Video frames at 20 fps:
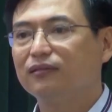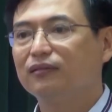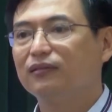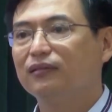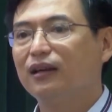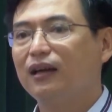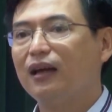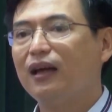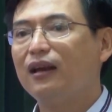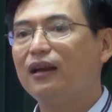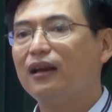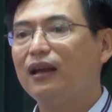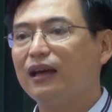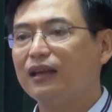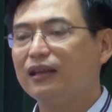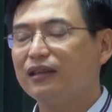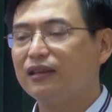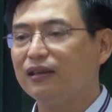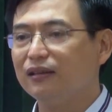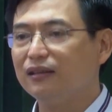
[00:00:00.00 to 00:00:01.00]
là y bác
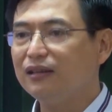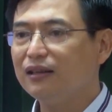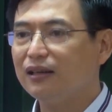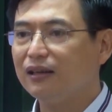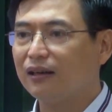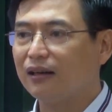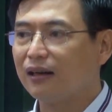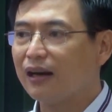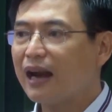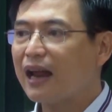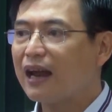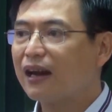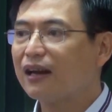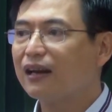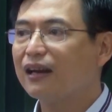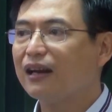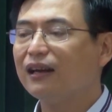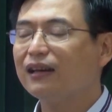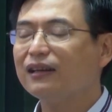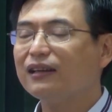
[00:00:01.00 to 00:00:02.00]
sĩ trong nước và nước
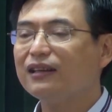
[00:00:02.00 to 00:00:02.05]
ngoài